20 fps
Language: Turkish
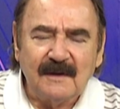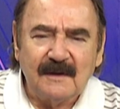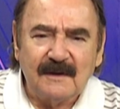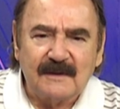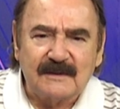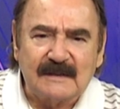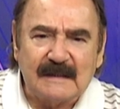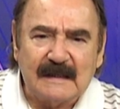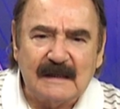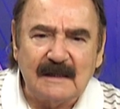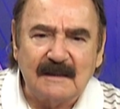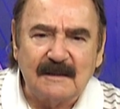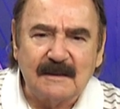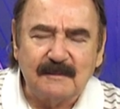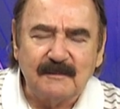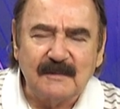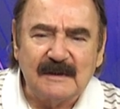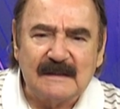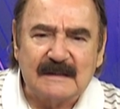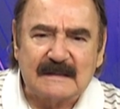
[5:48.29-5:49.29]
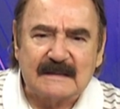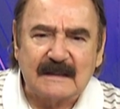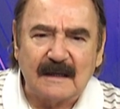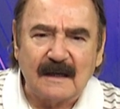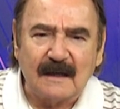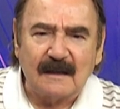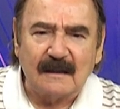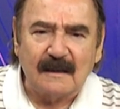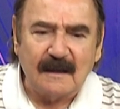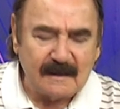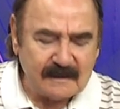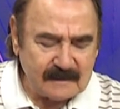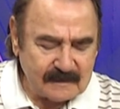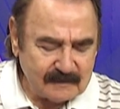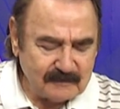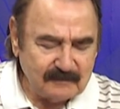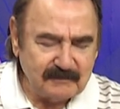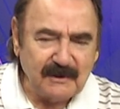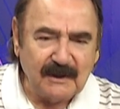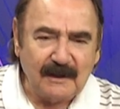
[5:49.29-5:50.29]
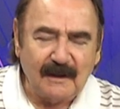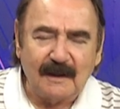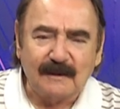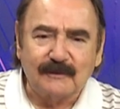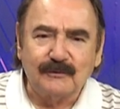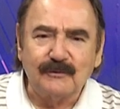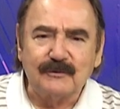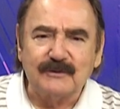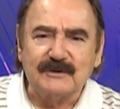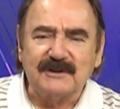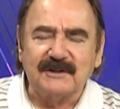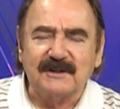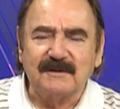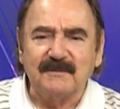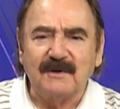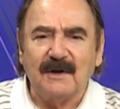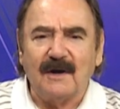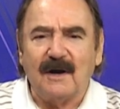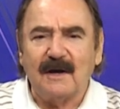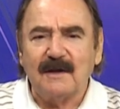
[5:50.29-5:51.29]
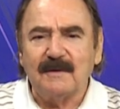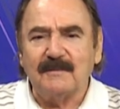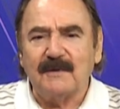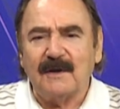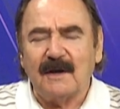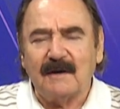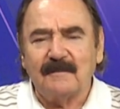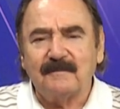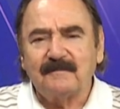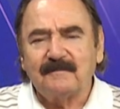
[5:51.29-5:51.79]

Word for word: İşte ilk bilgisayarlar 1620 IBM,